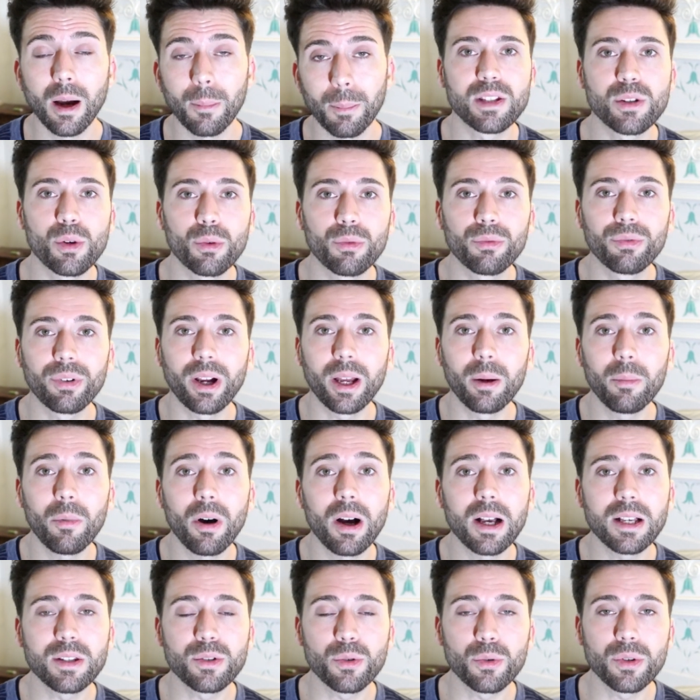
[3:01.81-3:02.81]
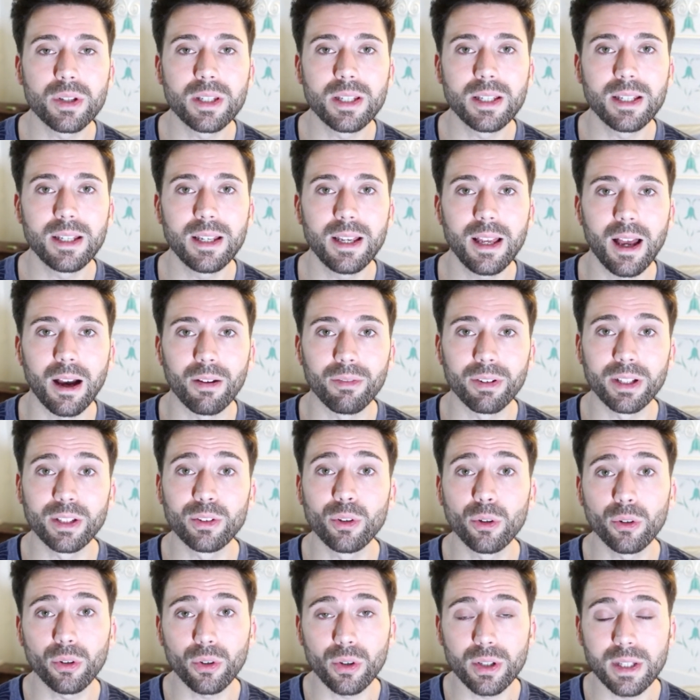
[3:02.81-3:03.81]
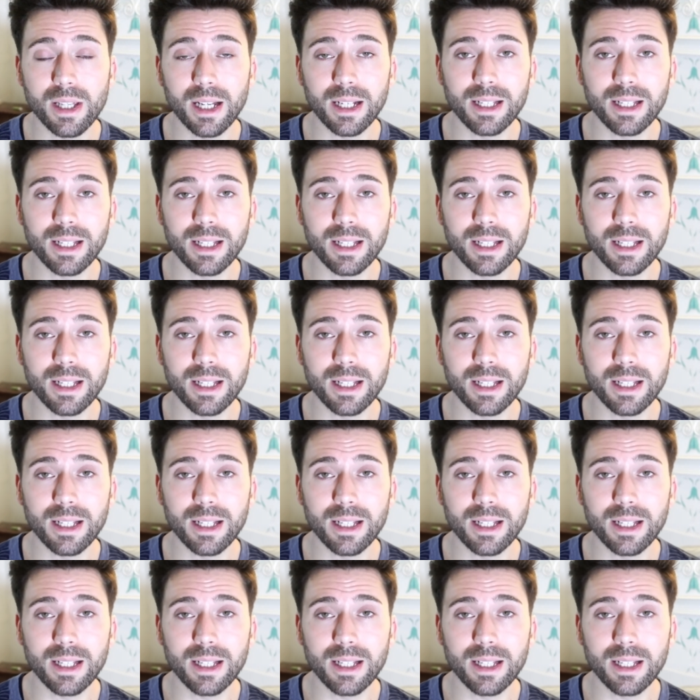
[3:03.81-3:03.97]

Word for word: elles sont vraiment associées avec d'autres